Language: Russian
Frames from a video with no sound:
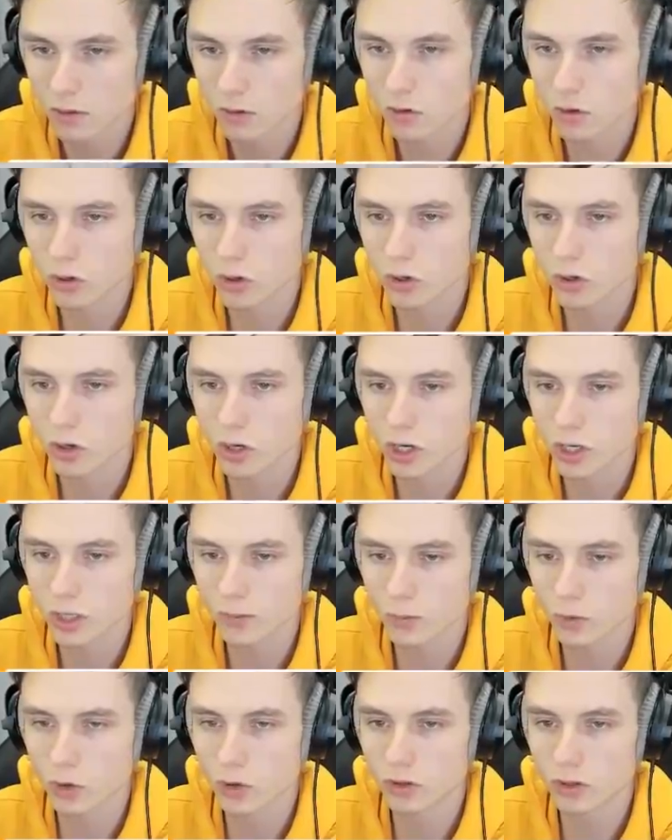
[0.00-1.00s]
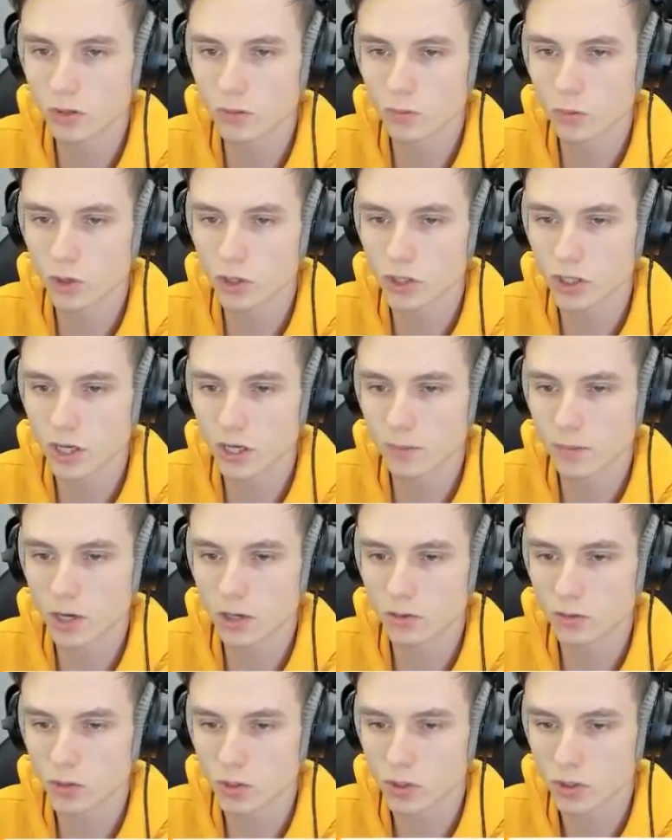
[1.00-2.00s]
Ой, это будет импульс на
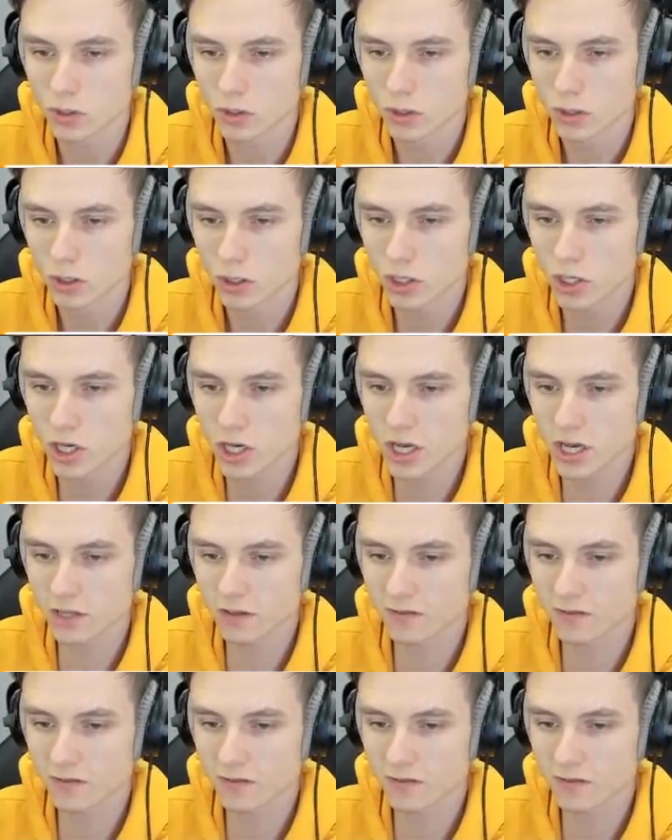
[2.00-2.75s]
баунс. Нет,